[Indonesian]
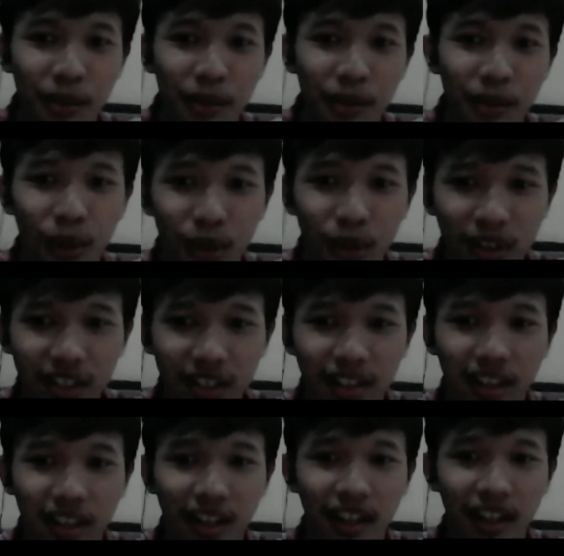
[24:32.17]
molor
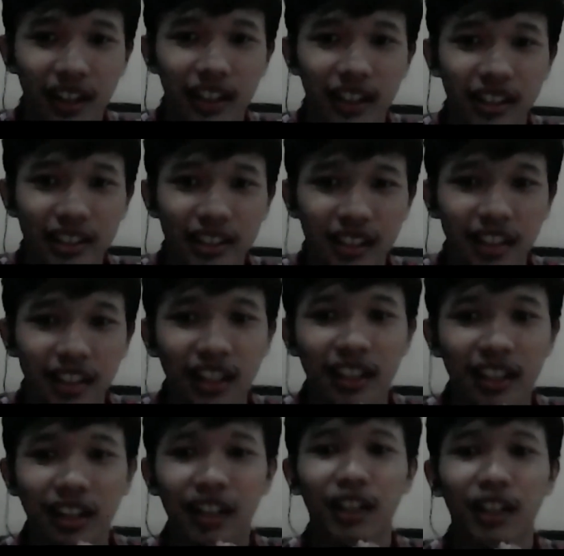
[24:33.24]
hingga
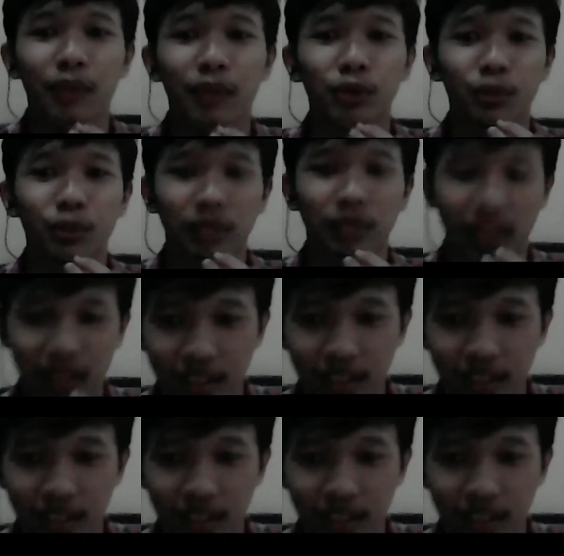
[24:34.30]
kira-kira 30 menit.